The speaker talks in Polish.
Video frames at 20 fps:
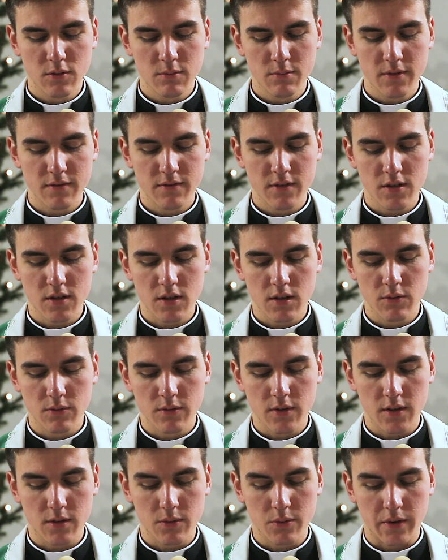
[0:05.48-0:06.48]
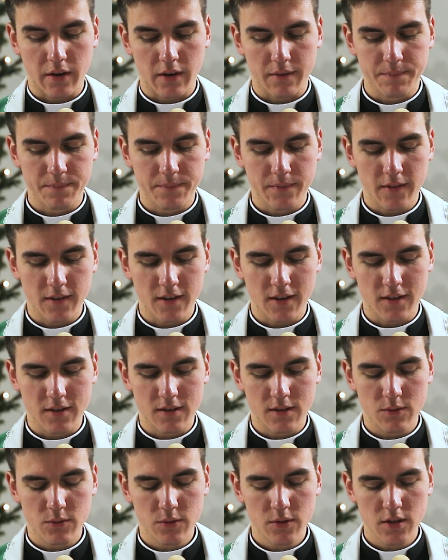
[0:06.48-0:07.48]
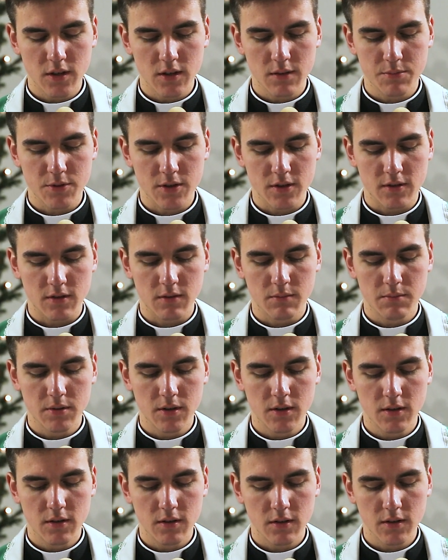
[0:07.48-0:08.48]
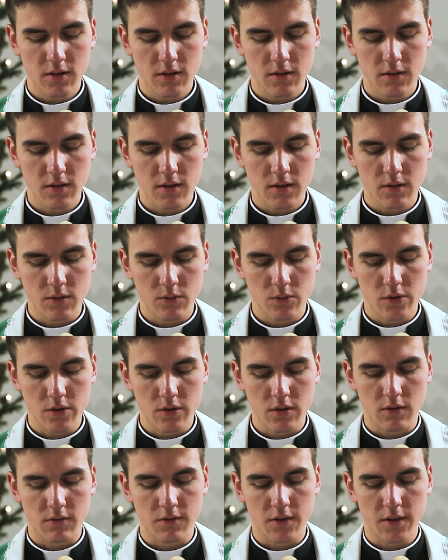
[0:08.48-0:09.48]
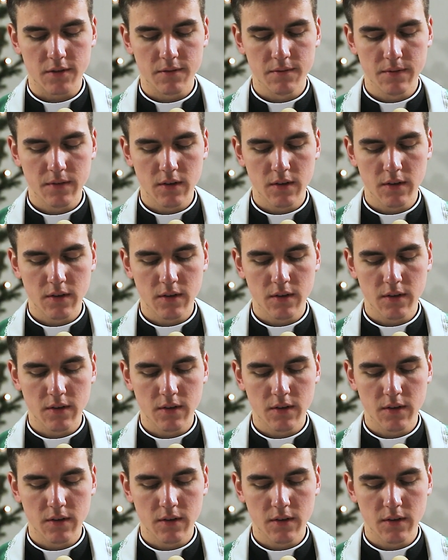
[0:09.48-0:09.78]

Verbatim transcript: tłumy wyszedł na górę, a gdy usiadł, przystąpili do Niego Jego uczniowie.